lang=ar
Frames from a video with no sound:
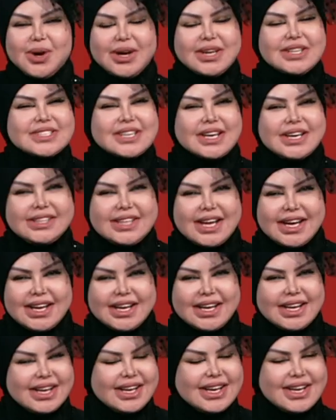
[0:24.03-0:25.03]
وعيد سعيد
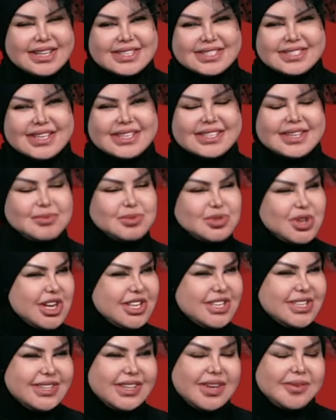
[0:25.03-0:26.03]
على السادة
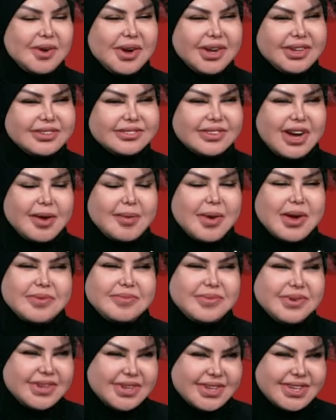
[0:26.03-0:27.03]
المشاهدين طبعا
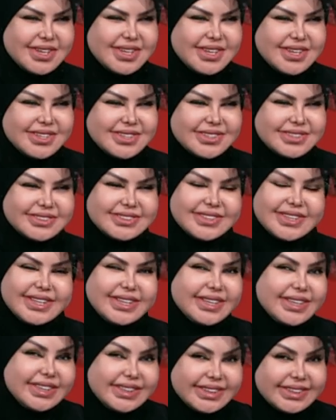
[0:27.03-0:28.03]
حبايبي أمين
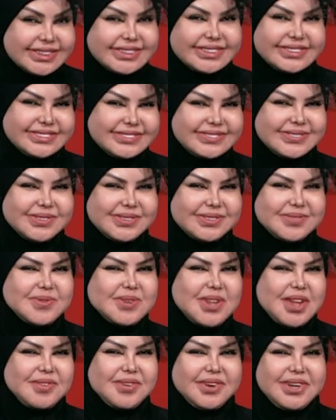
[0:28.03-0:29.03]

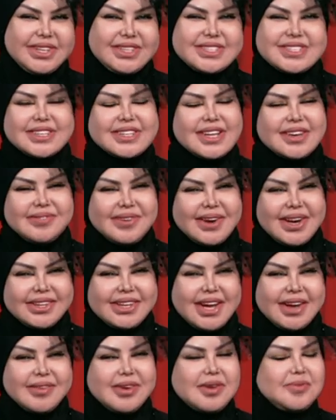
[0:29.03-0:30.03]
ومتابعين صدى
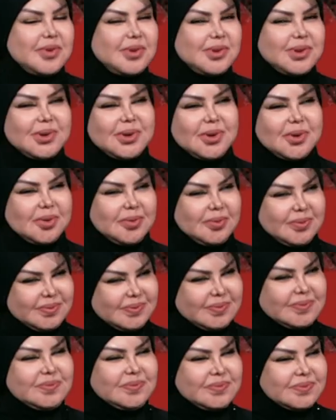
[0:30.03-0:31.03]
البلد حبايبي كلهم
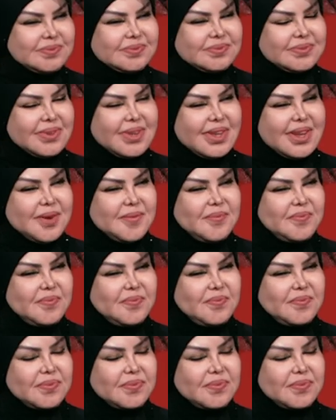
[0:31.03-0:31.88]
حبيبتي يا صوفي